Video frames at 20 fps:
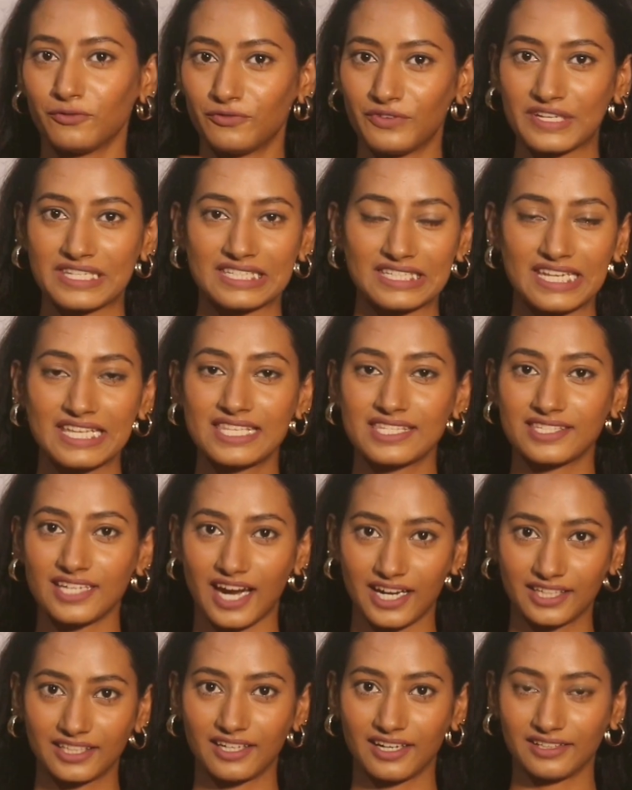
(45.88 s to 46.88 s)
फर्स्टली
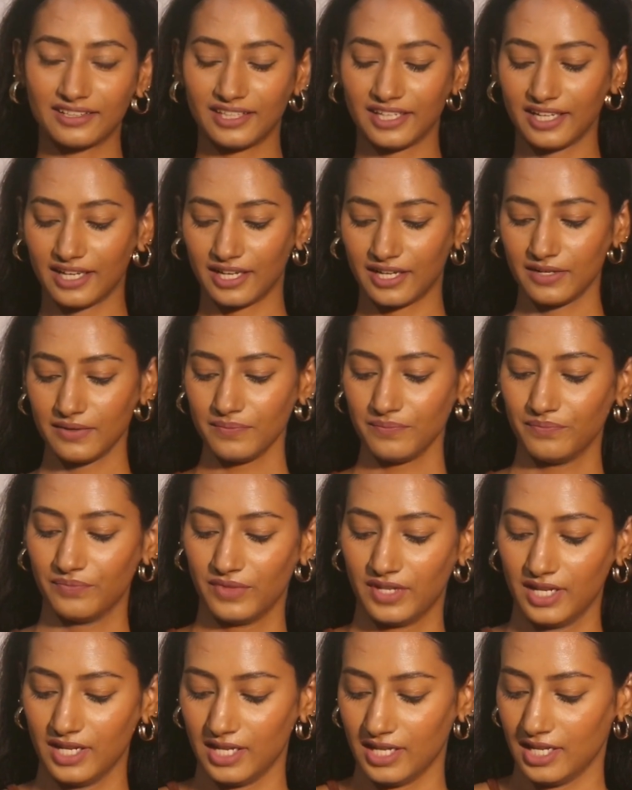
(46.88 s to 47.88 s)
स्टार्ट करते हैं
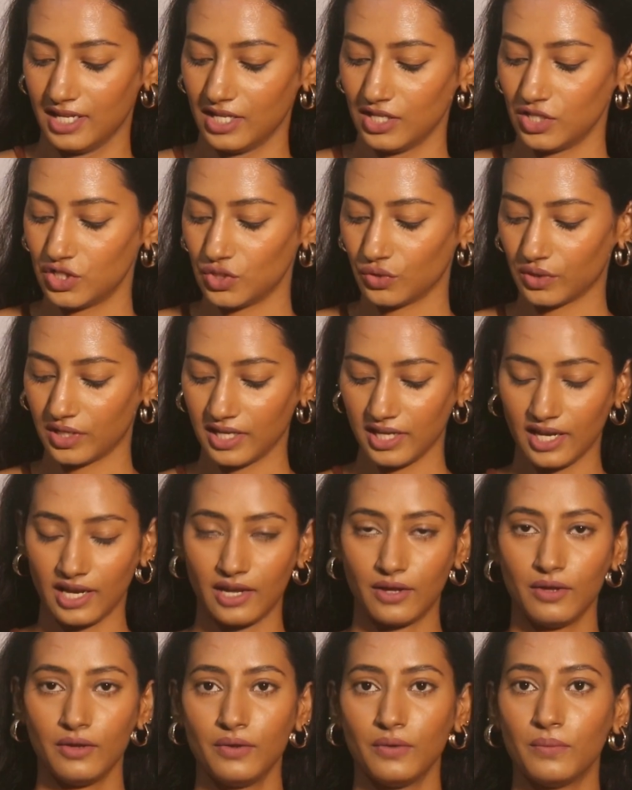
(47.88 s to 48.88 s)
जो कि है
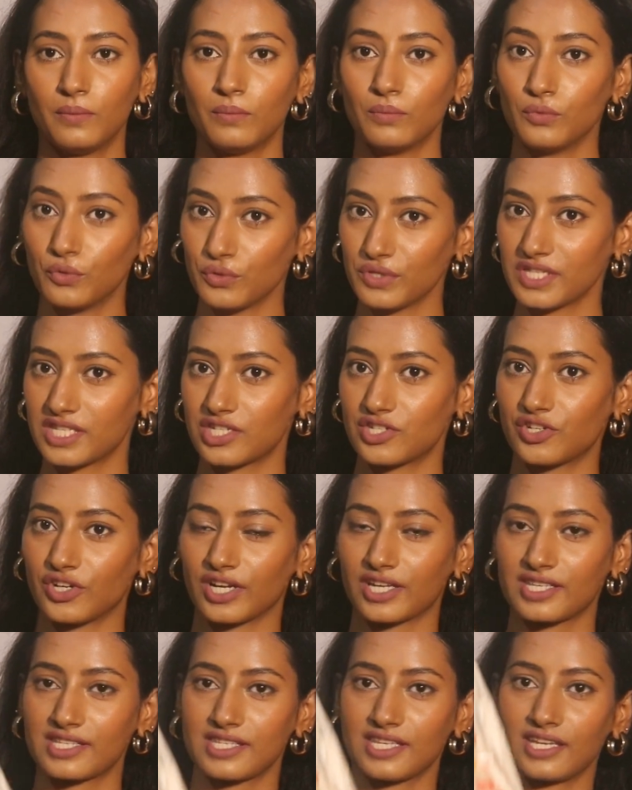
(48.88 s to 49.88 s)
मून
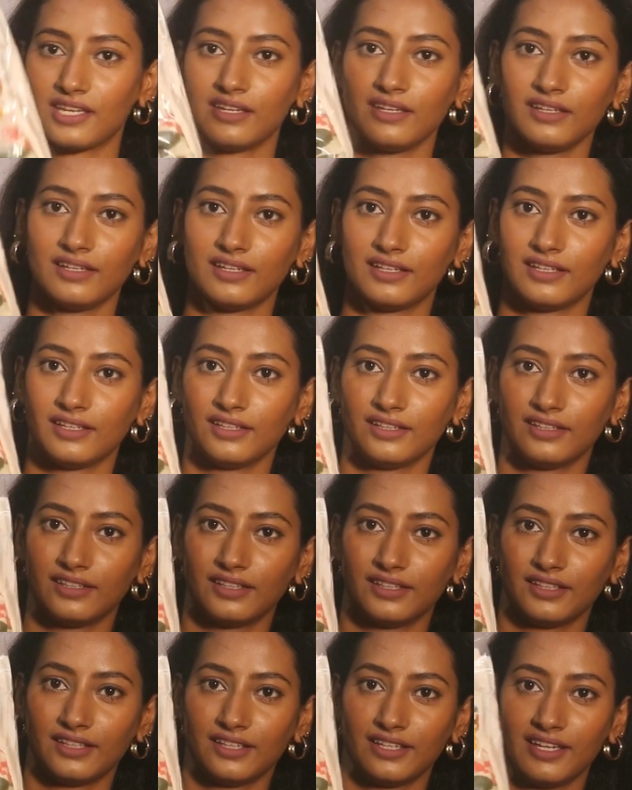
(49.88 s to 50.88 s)
स्ट्रक से
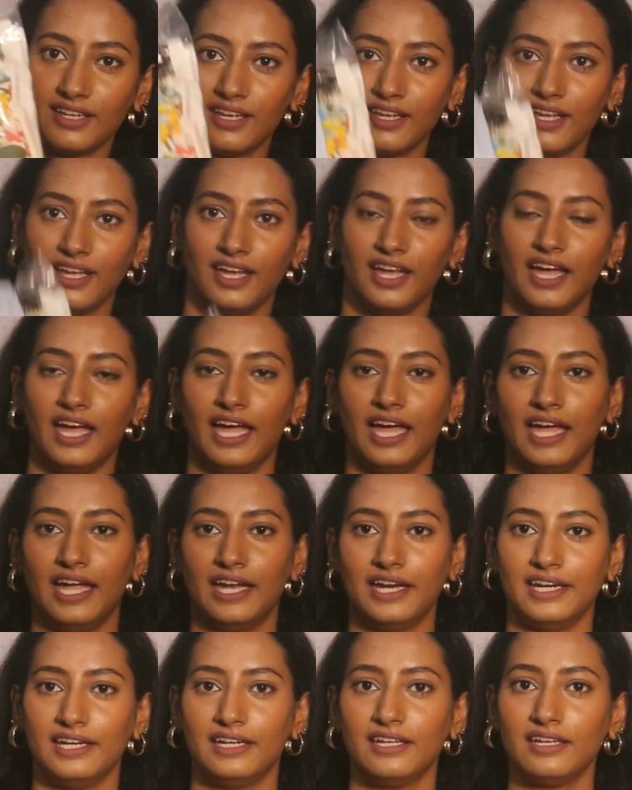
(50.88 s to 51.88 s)

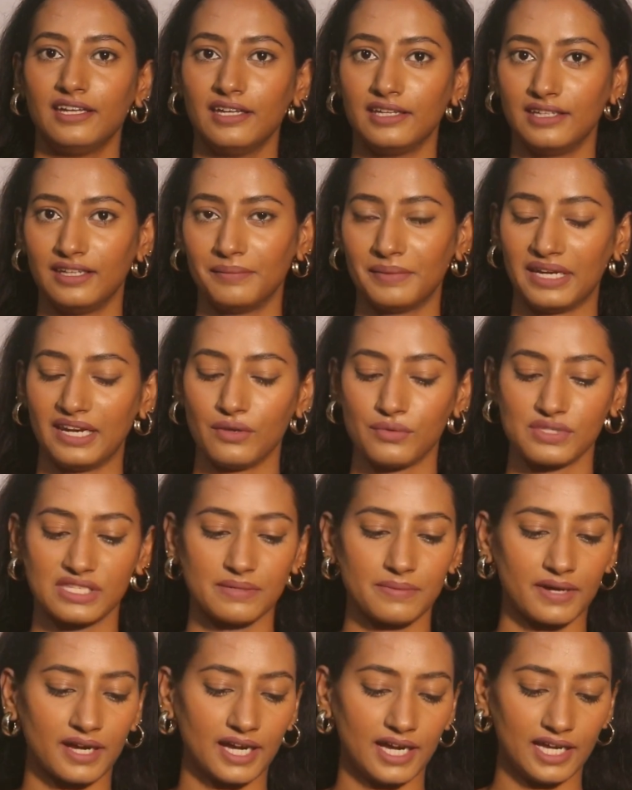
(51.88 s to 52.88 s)
एंड ये मैंने उनसे
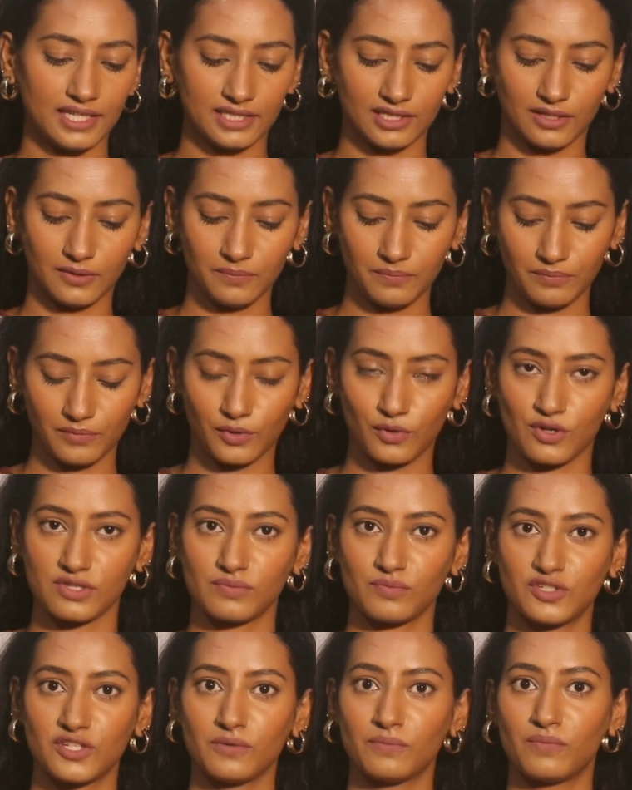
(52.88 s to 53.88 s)
मंगाया था बिकॉज
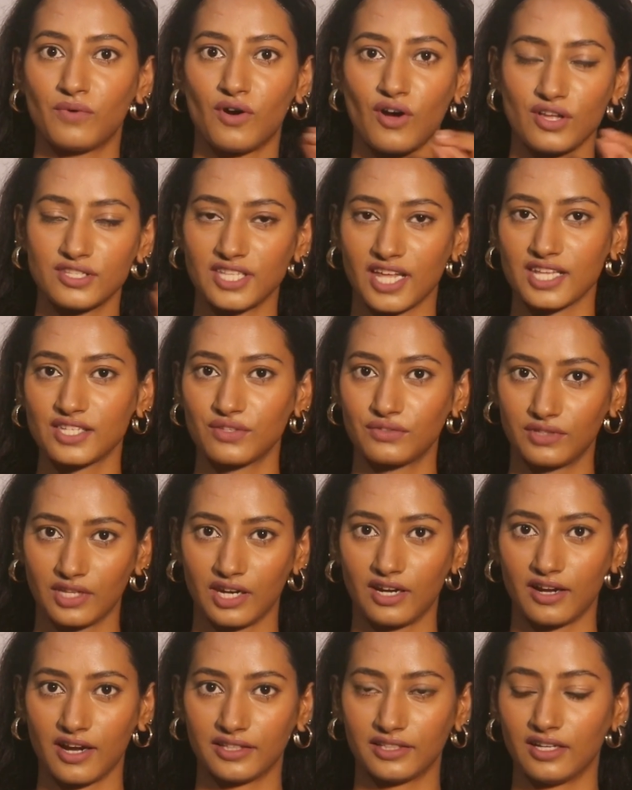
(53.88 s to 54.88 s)
मुझे बहुत ज़्यादा सुंदर
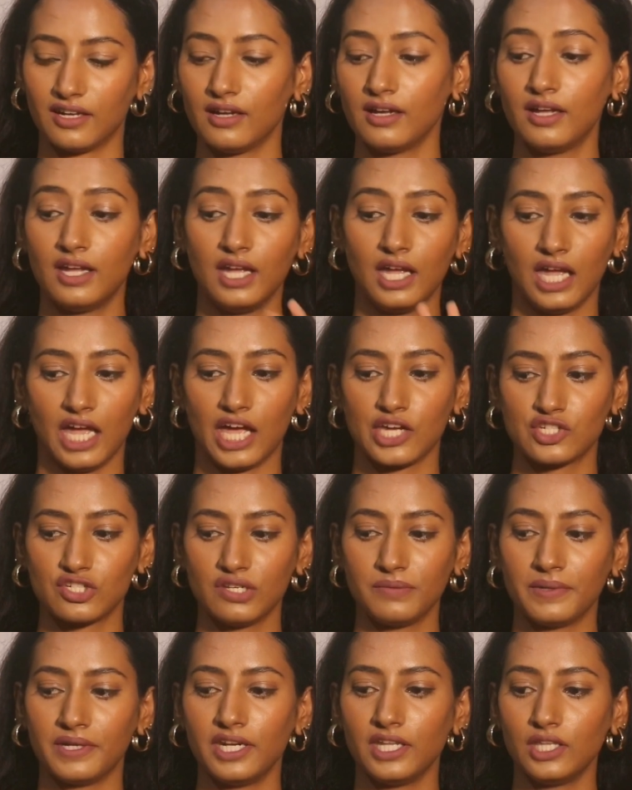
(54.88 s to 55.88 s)
लगा था एक्चुअली
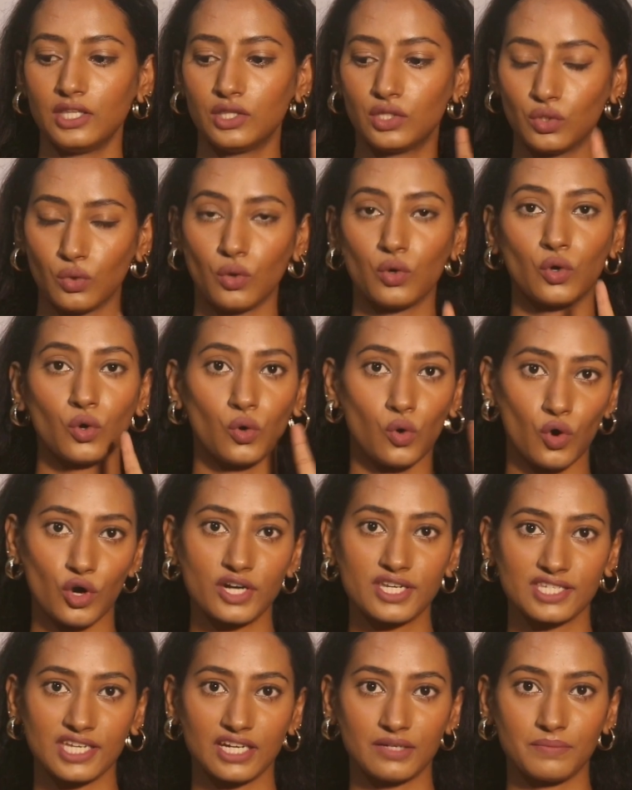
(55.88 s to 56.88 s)
मैंने दो कोट
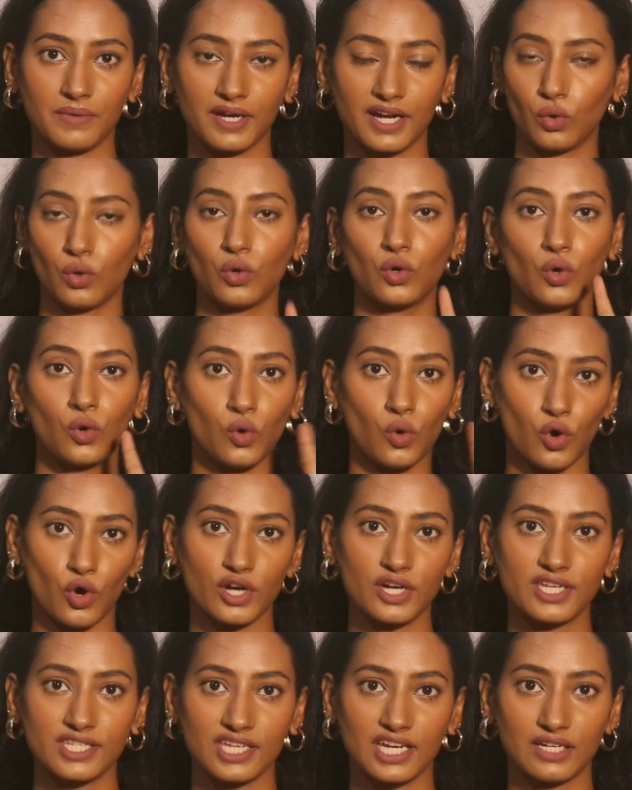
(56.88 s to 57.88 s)
सेट
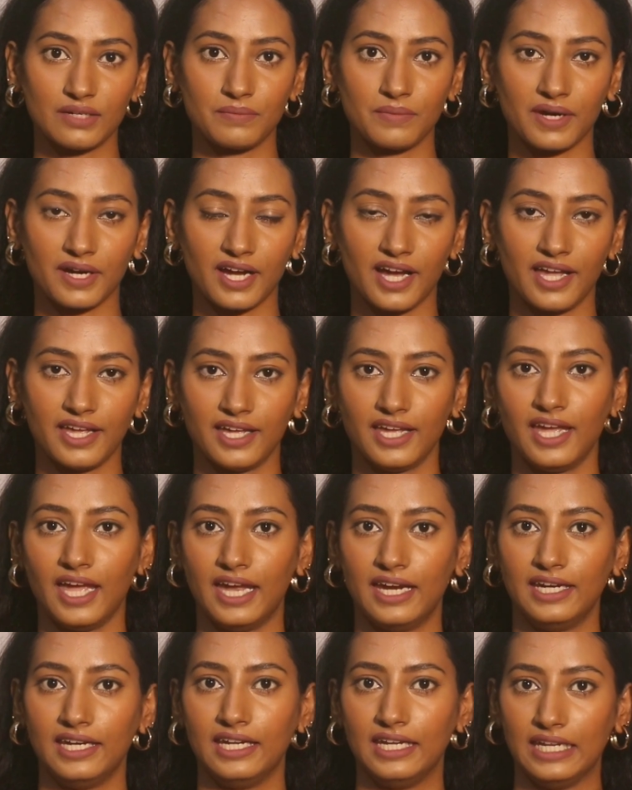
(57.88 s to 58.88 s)
मंगाए हैं
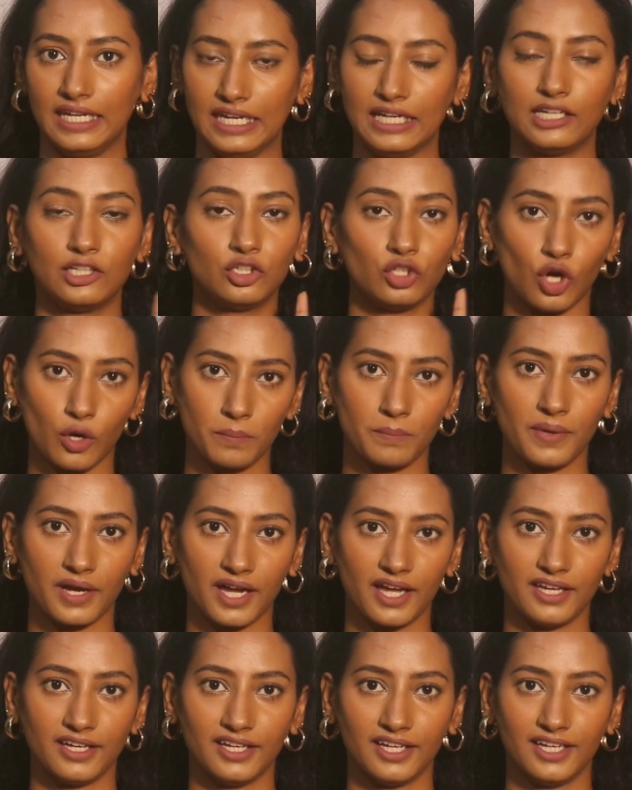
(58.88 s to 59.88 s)
एंड एक टॉप
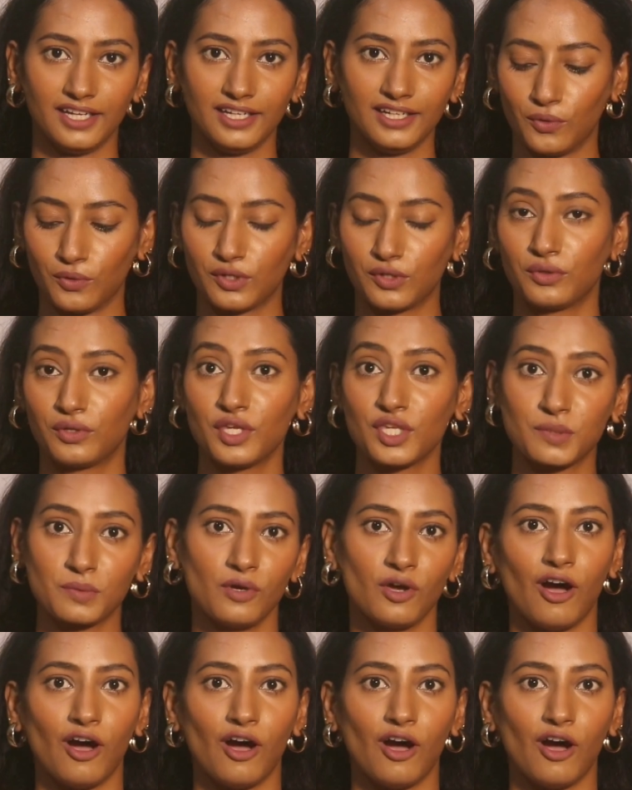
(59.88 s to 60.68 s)
मंगाया है वो क्योंकि उस पर